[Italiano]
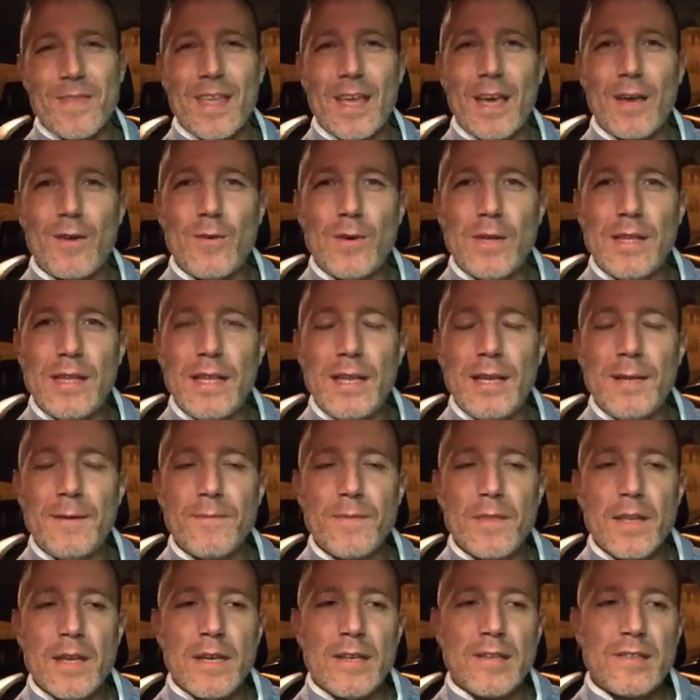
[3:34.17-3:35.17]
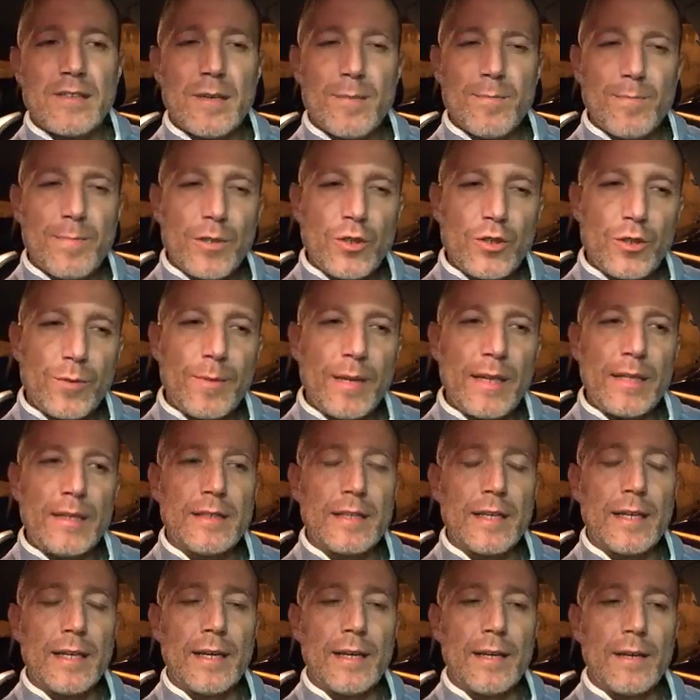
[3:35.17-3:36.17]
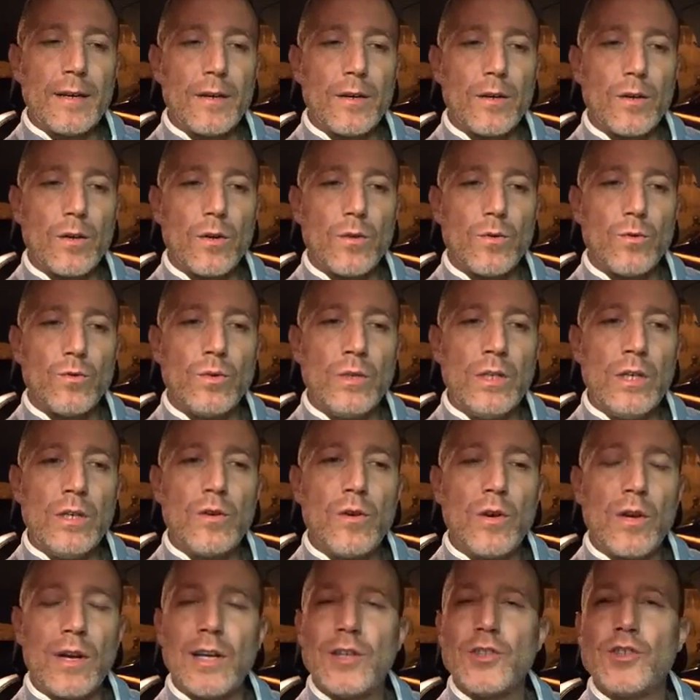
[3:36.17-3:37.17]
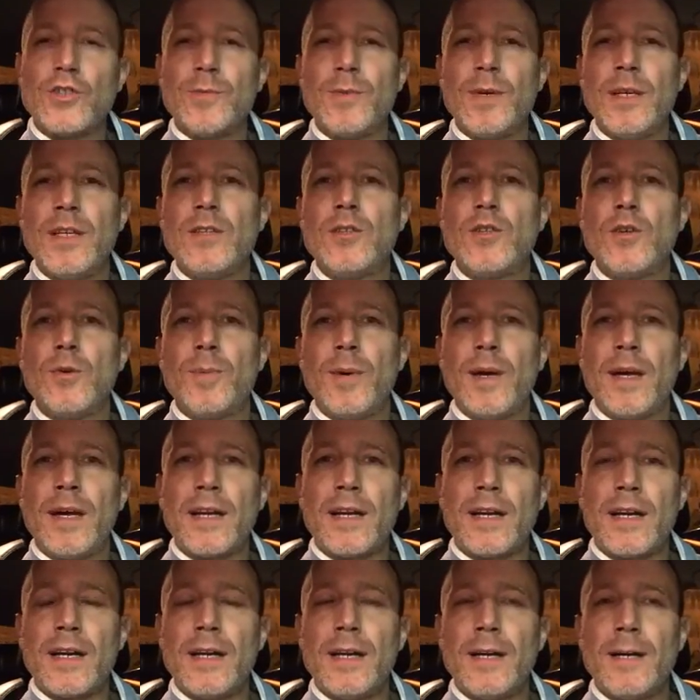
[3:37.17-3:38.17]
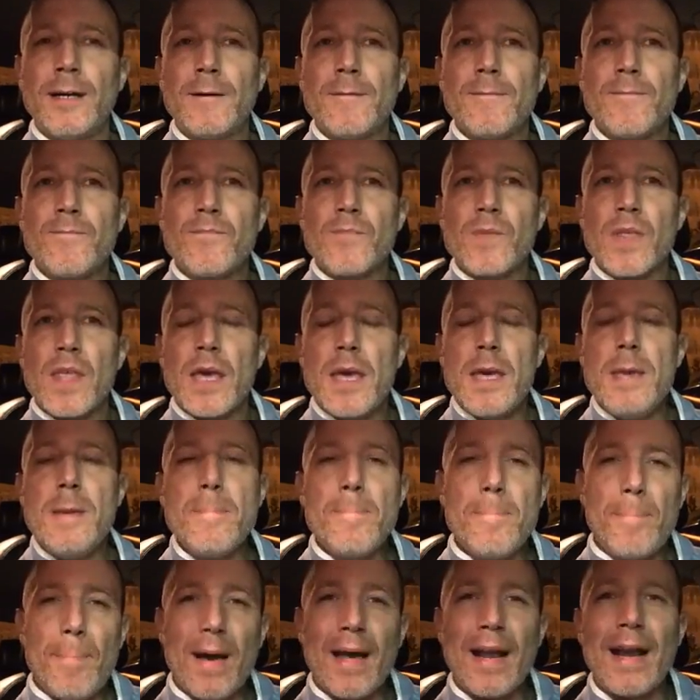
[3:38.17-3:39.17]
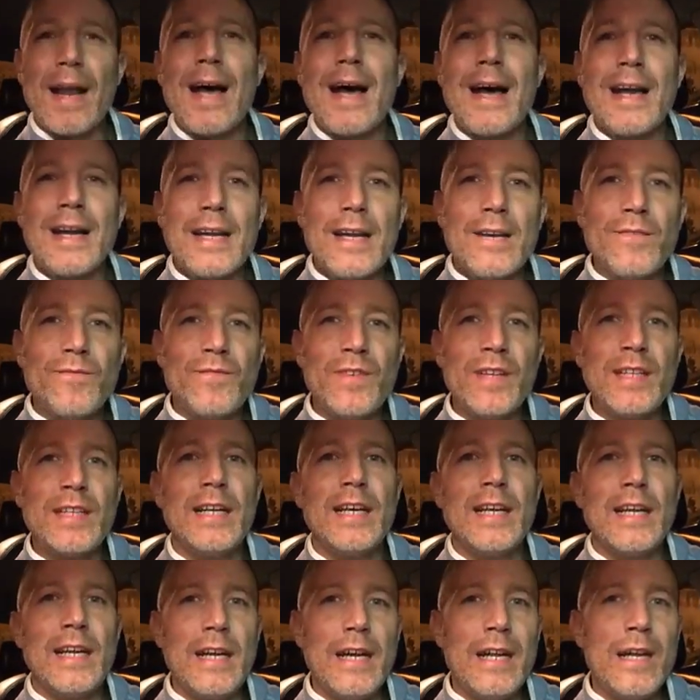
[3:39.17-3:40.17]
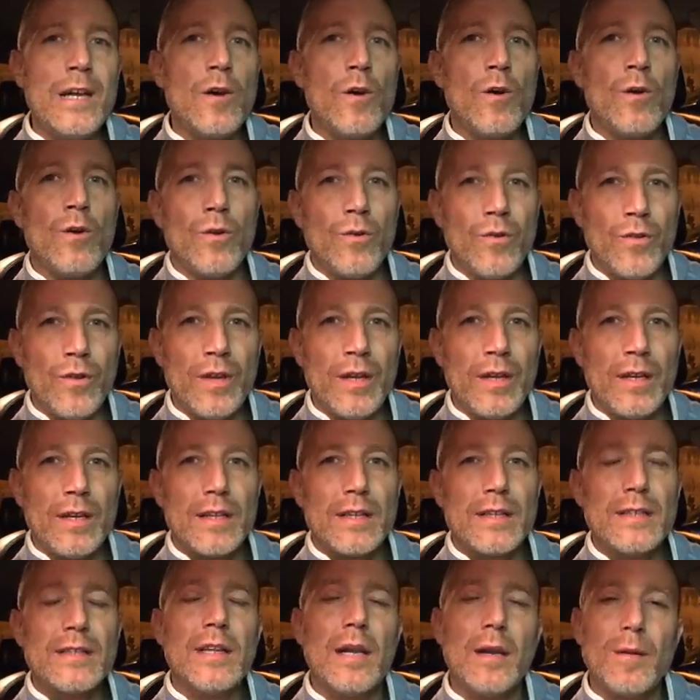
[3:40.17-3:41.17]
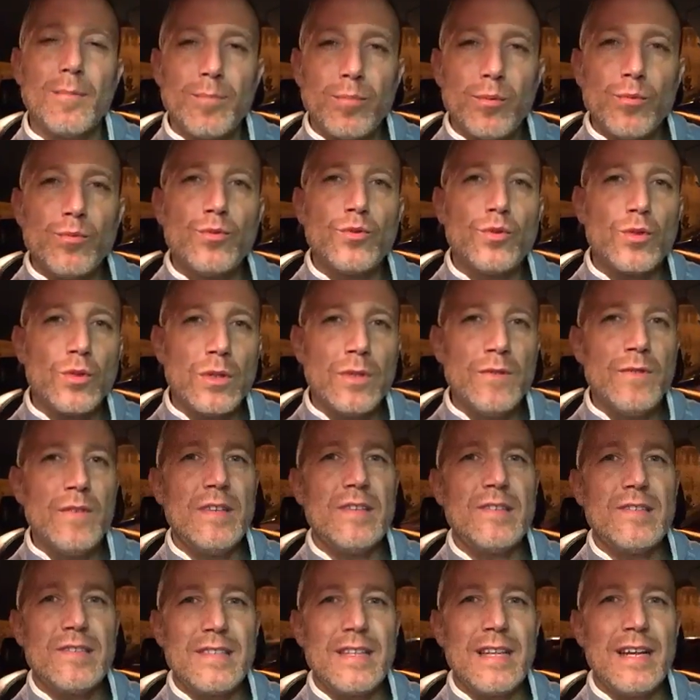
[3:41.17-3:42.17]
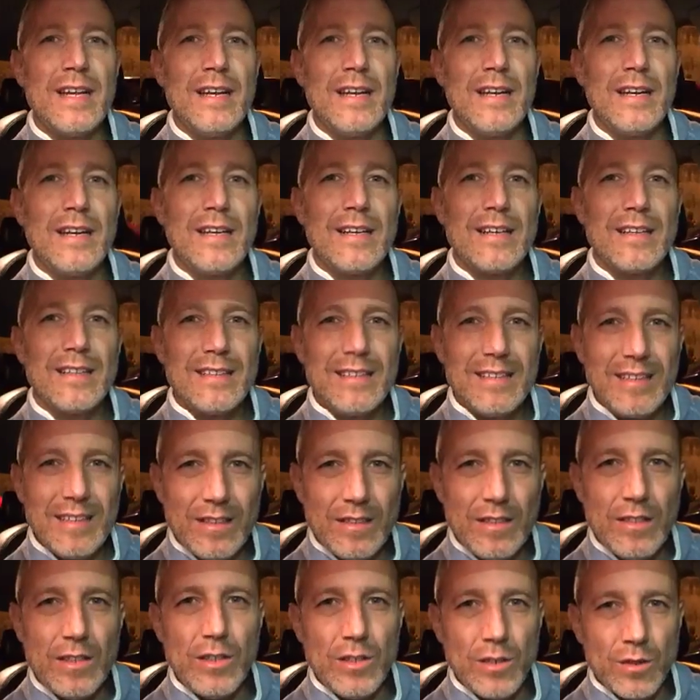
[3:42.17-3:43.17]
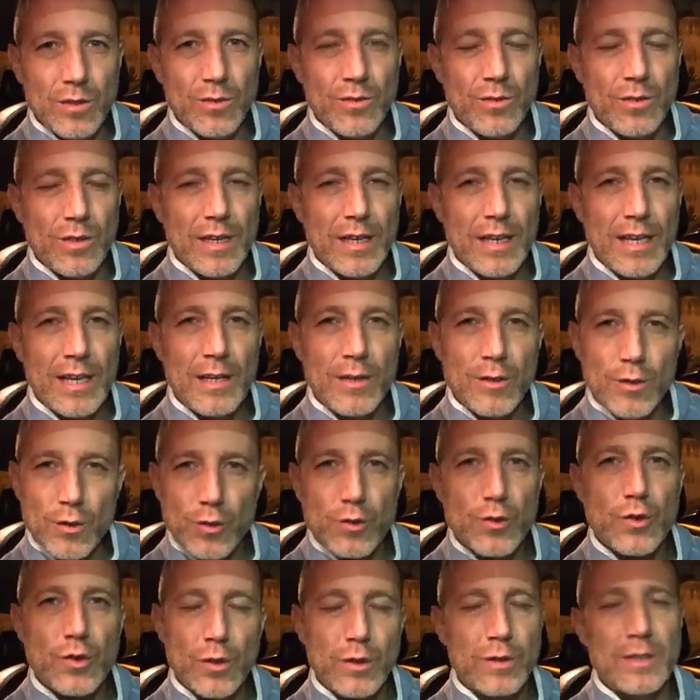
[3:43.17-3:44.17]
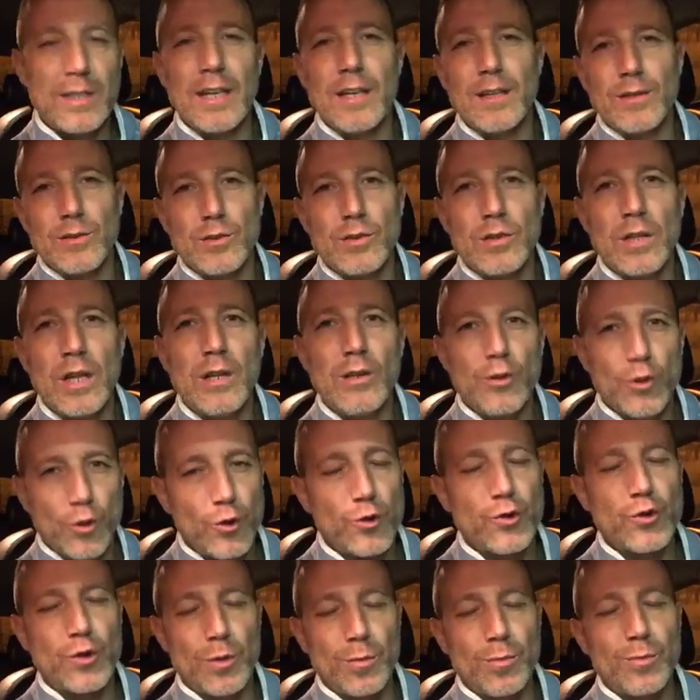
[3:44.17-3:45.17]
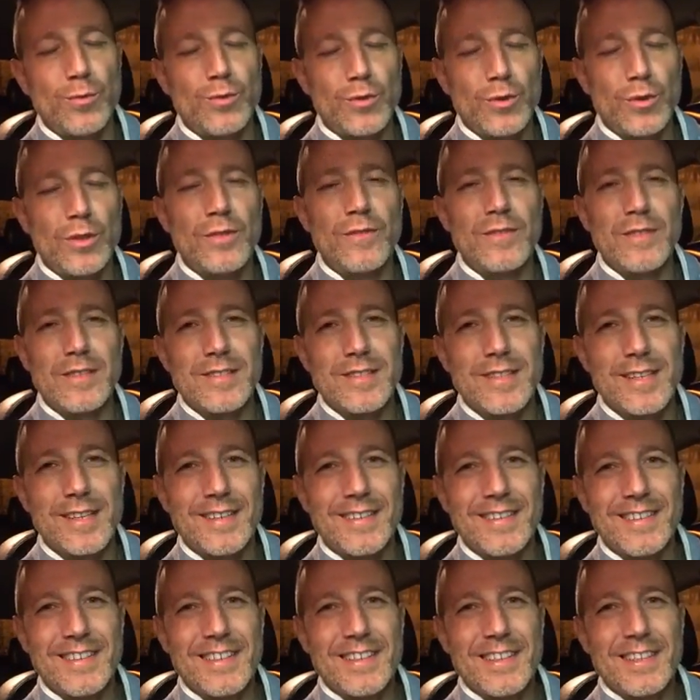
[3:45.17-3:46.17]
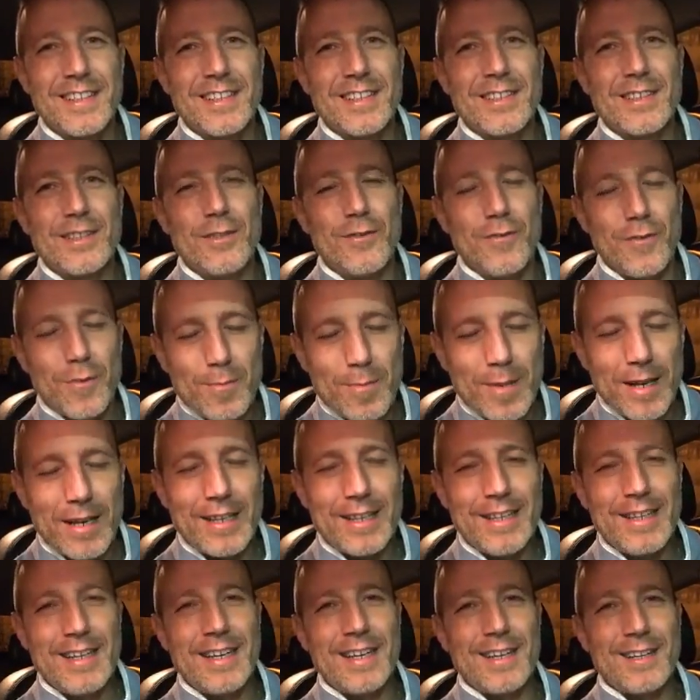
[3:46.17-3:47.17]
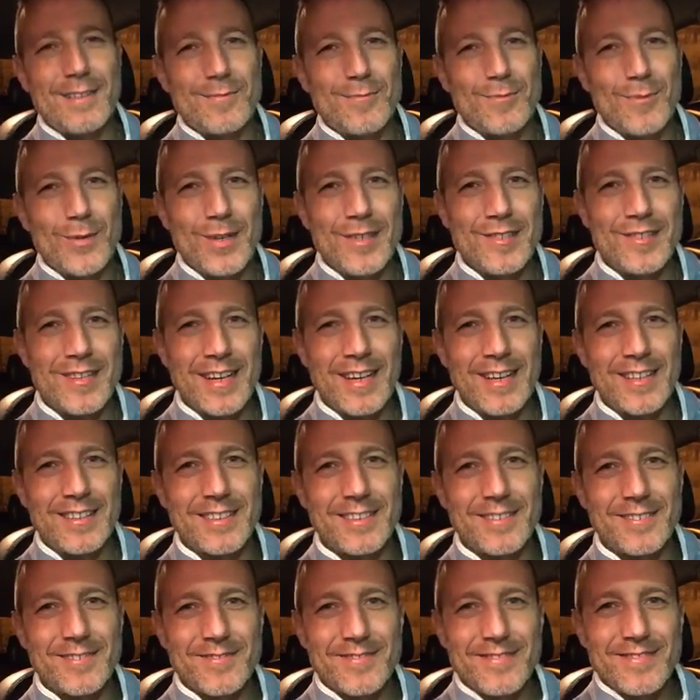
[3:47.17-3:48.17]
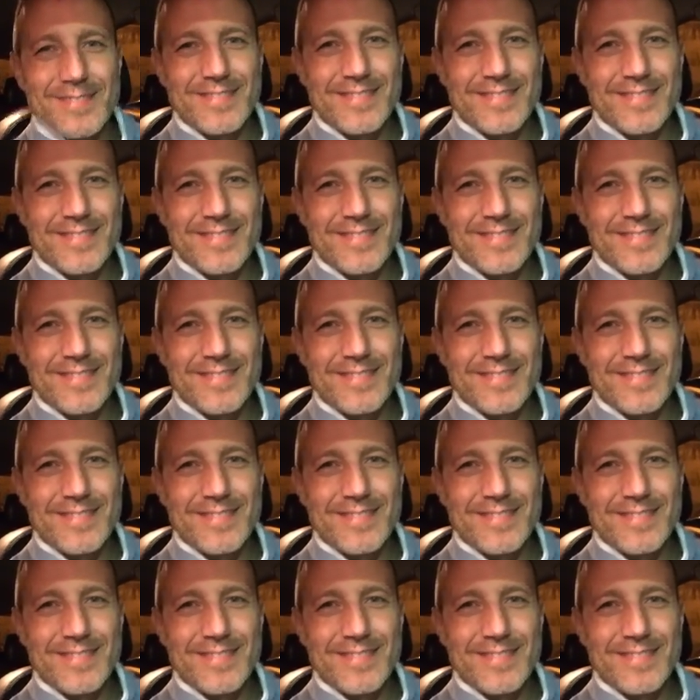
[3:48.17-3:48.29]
E quindi semplicemente un incoraggiamento per imparare a vedere le cose dal punto di vista di Dio e non soltanto dal nostro punto di vista. Dio vi benedica, buona serata.